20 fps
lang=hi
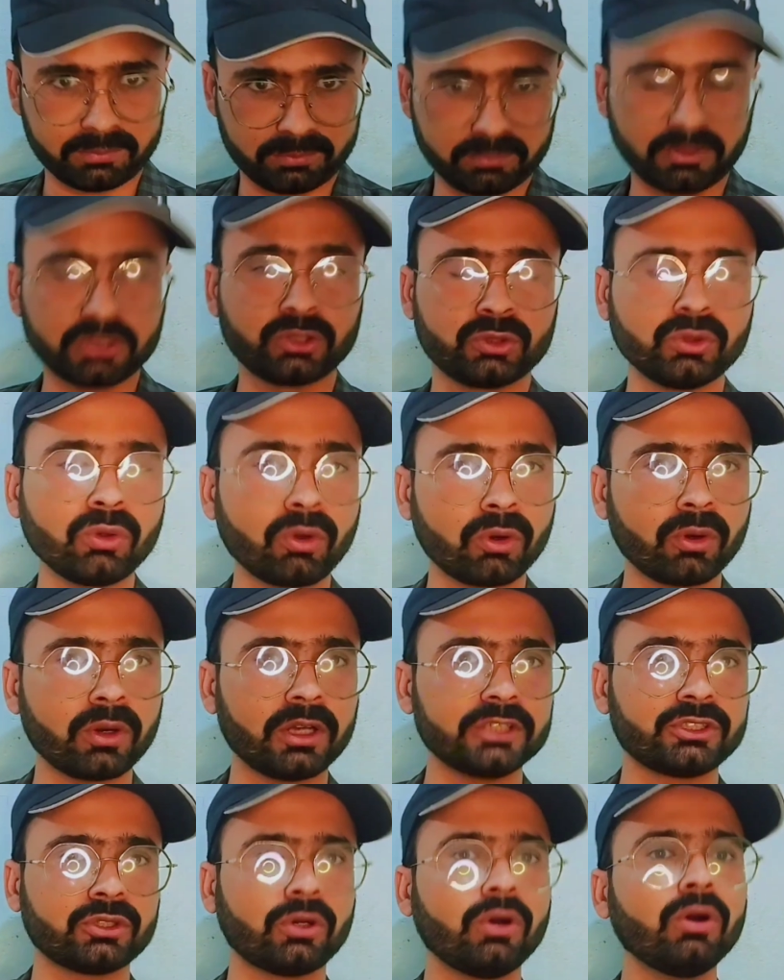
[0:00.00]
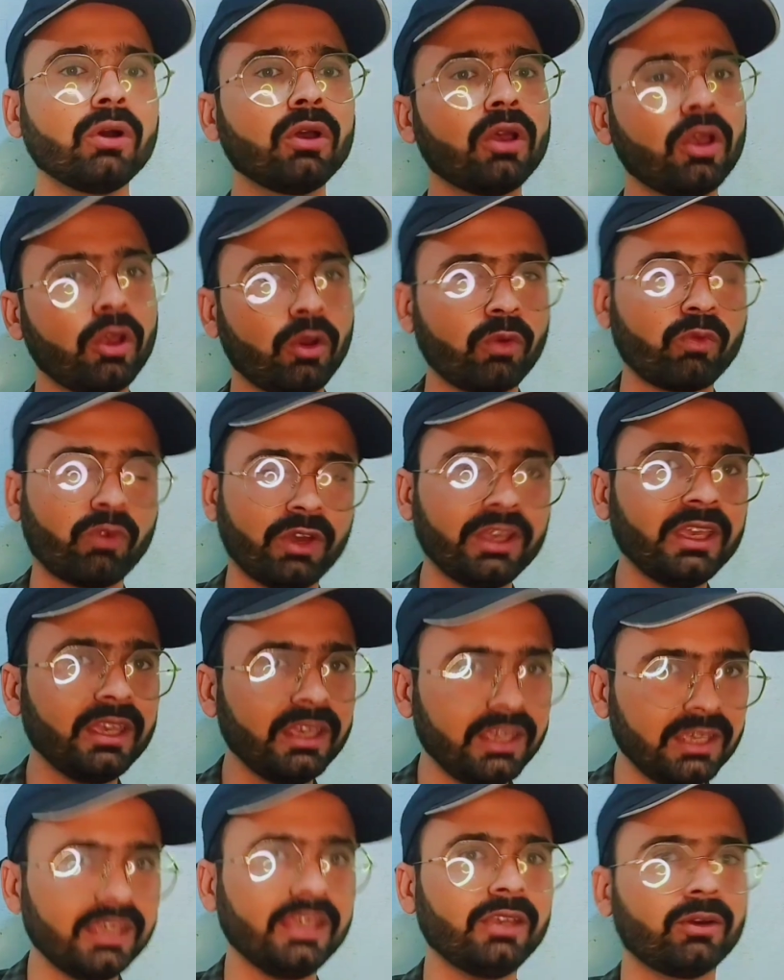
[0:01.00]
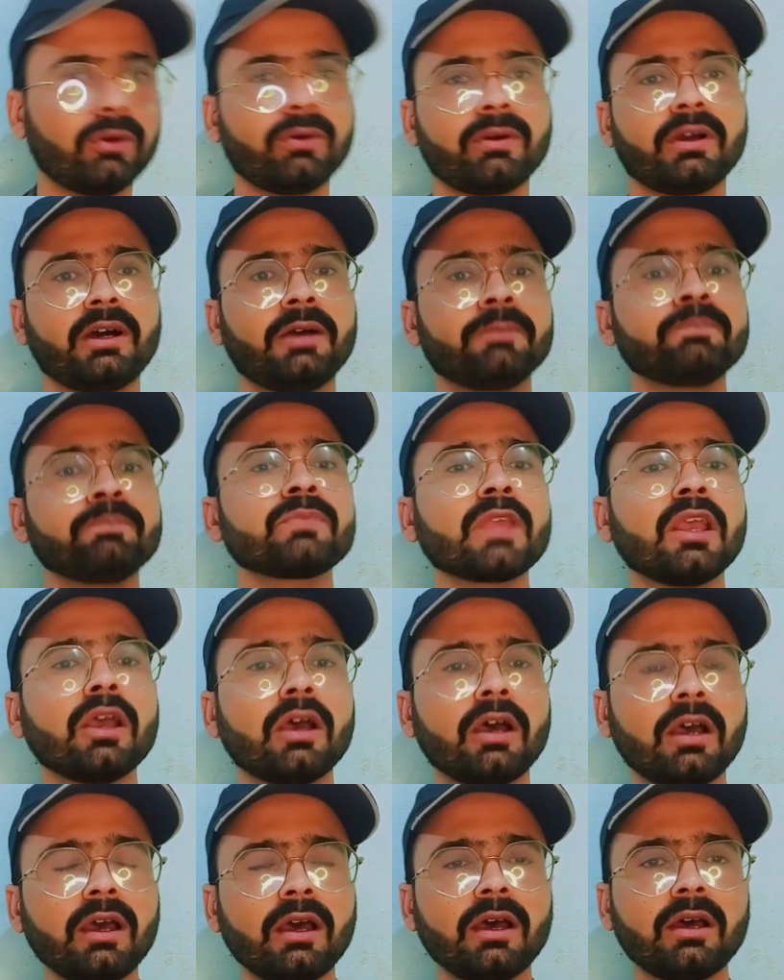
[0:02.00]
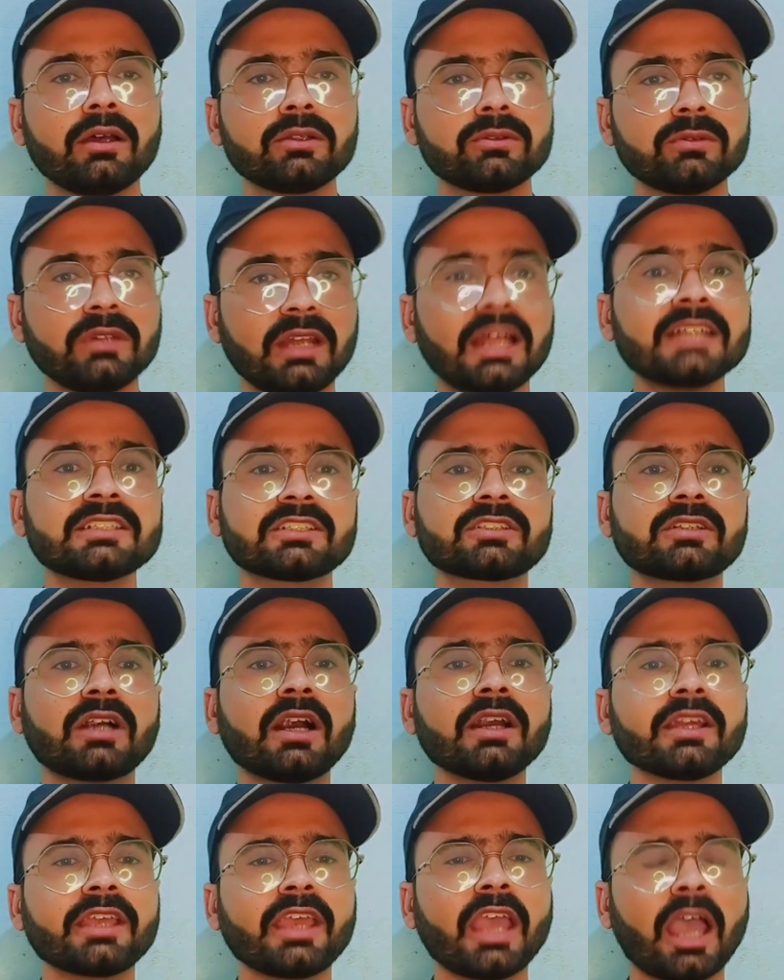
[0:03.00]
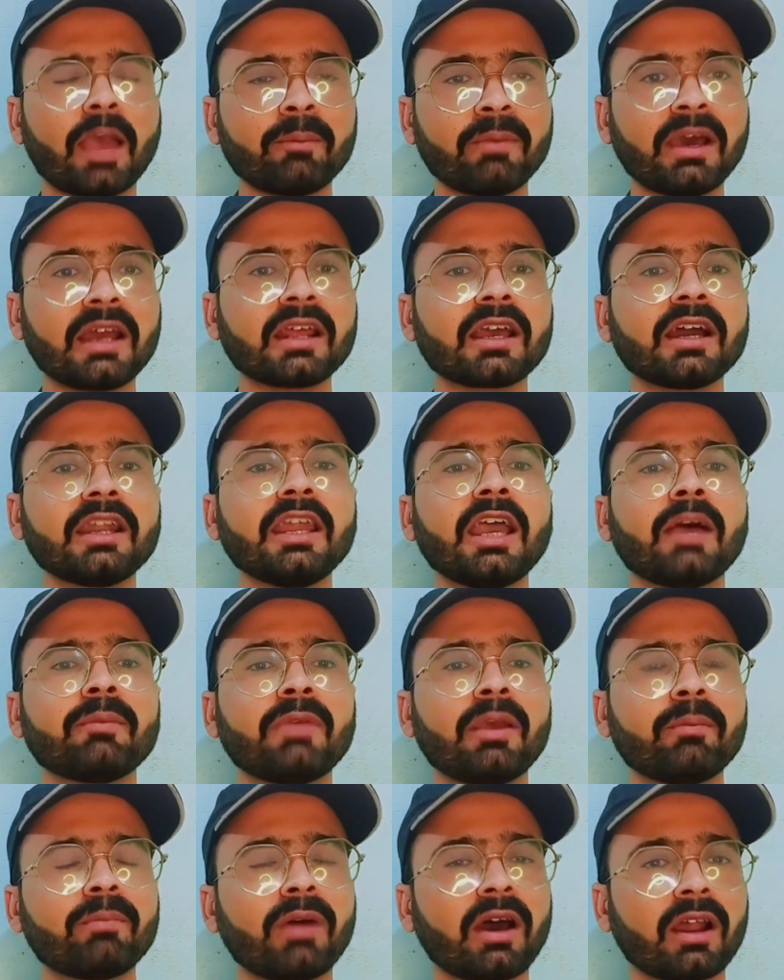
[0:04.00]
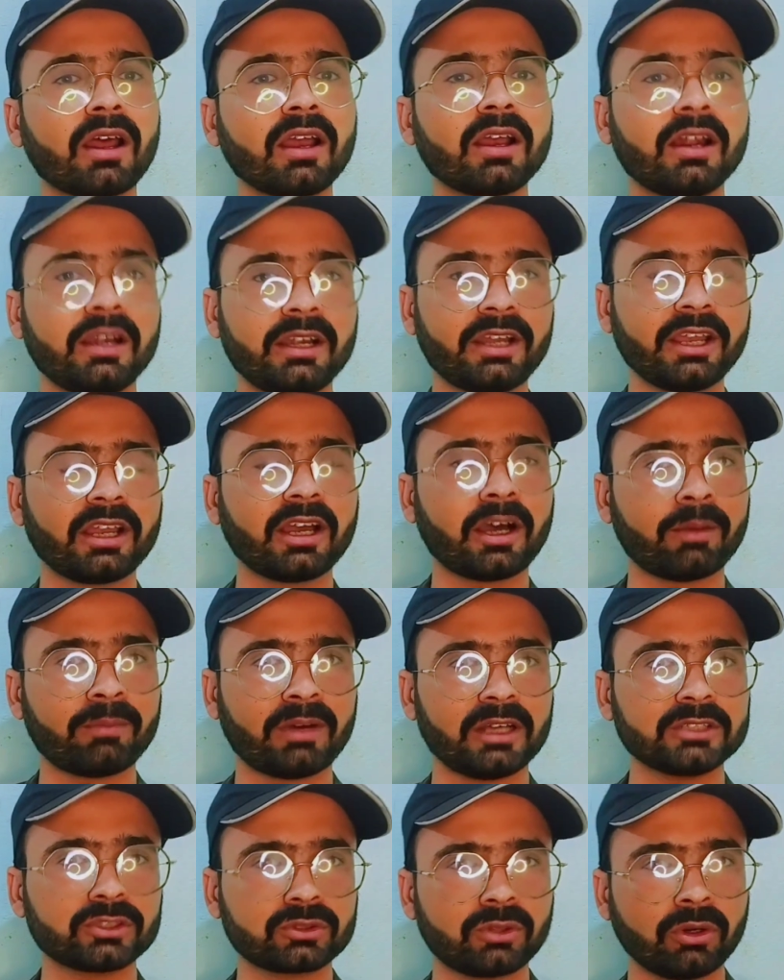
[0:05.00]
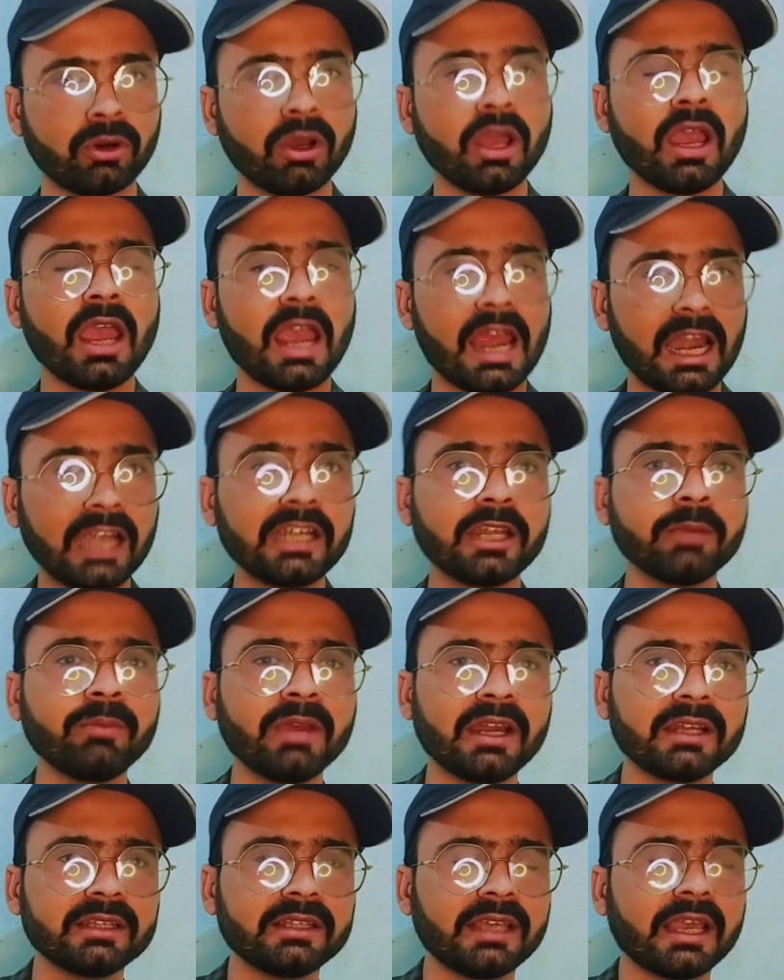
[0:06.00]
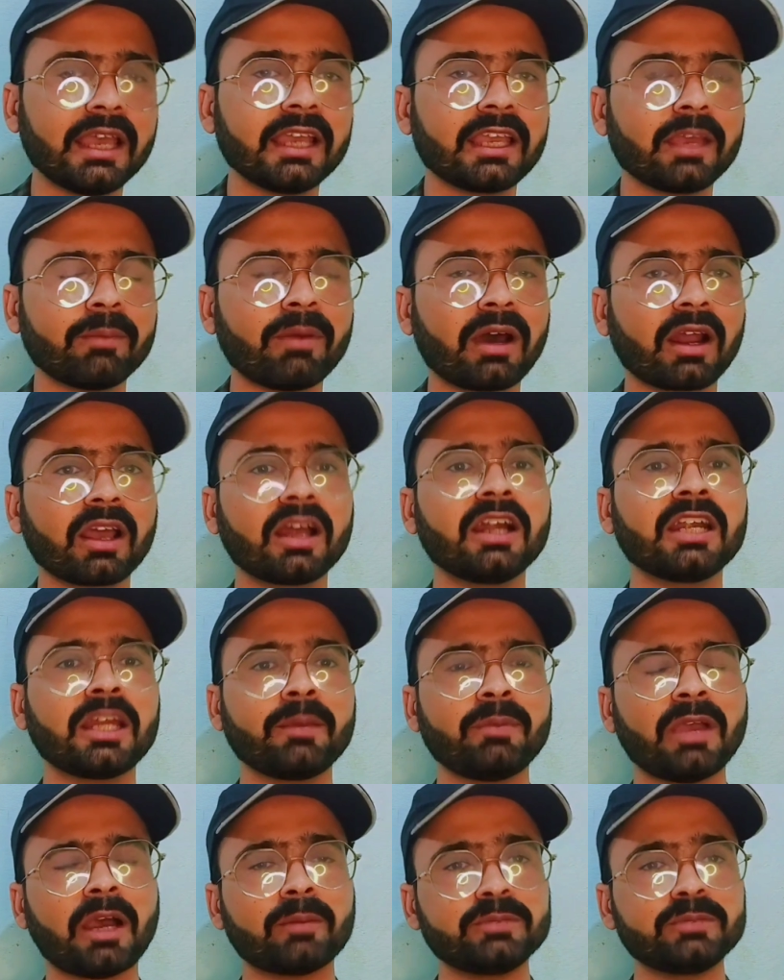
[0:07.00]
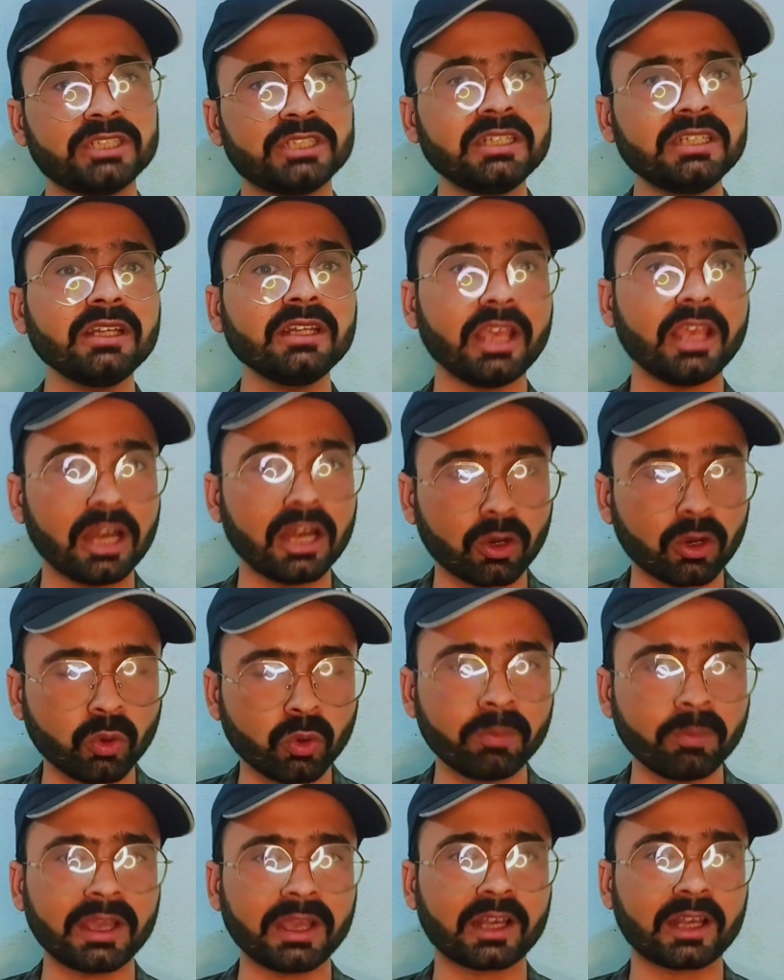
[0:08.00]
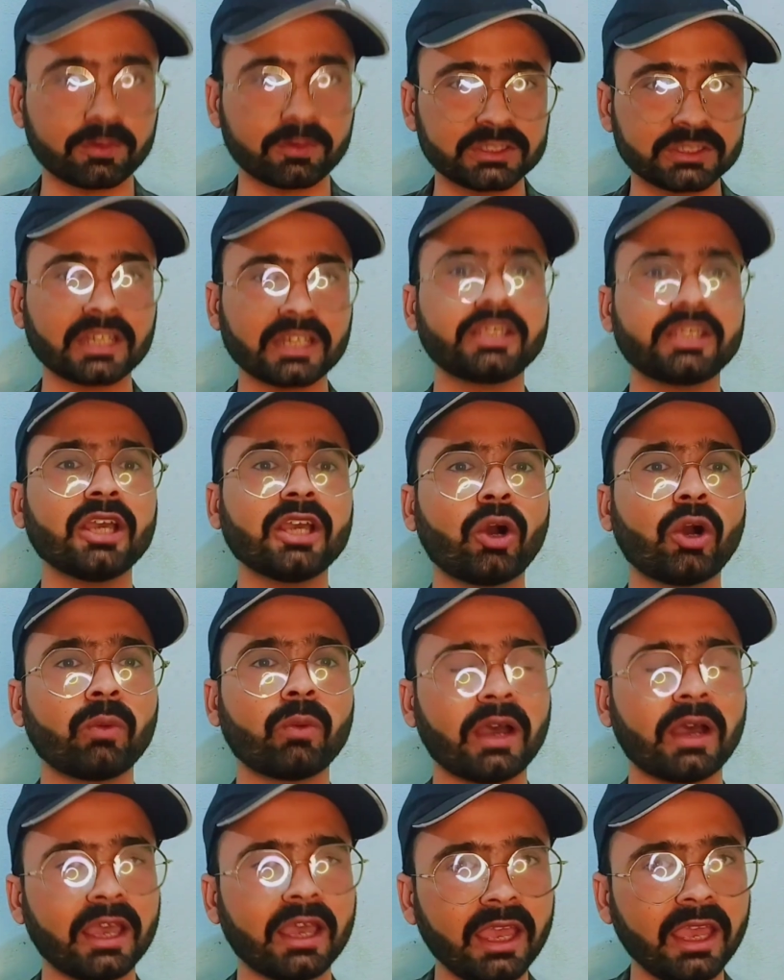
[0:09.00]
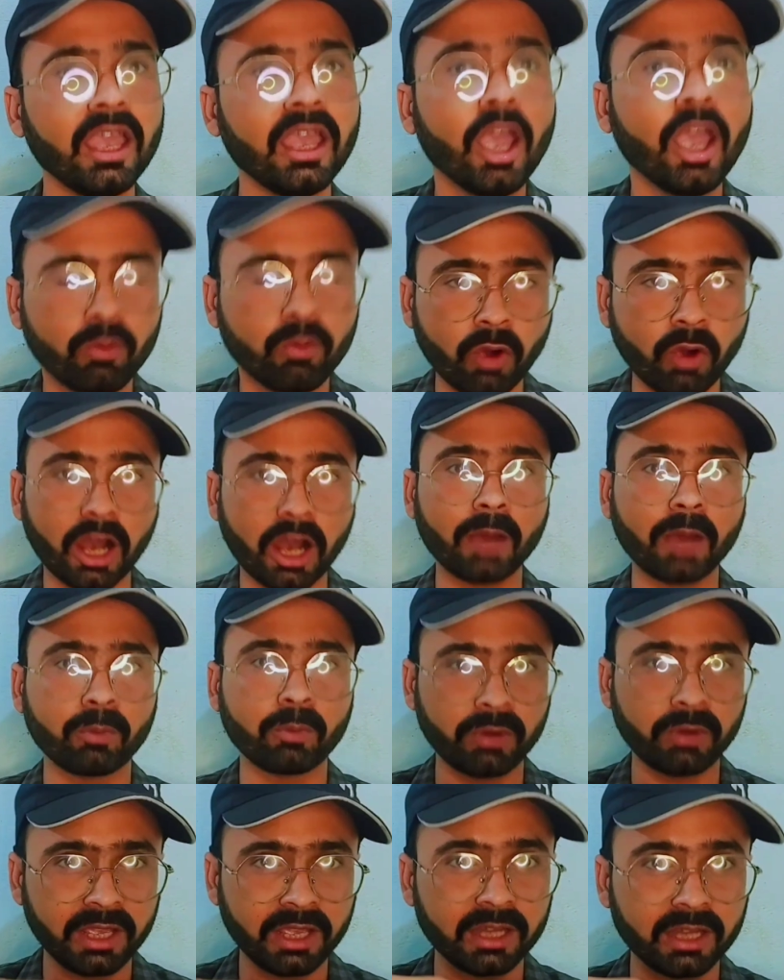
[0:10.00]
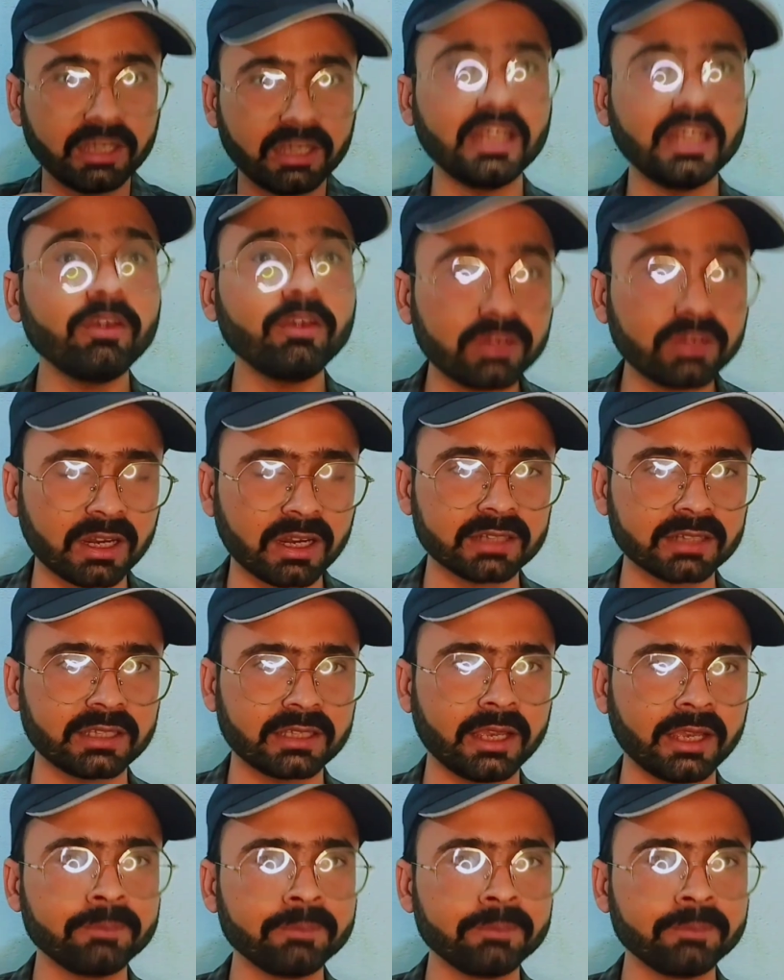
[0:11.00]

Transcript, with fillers: मंजूर होगा जो वही ही होगा लेट्स स्टार्ट कि अमेरिका ने हमें 12 घंटे का हमास को अल्टीमेट दिया है कि 12 घंटे में आप जिन इलाकों में कब्ज़ा किया हुआ है वो आप उन्हें लीव कर दें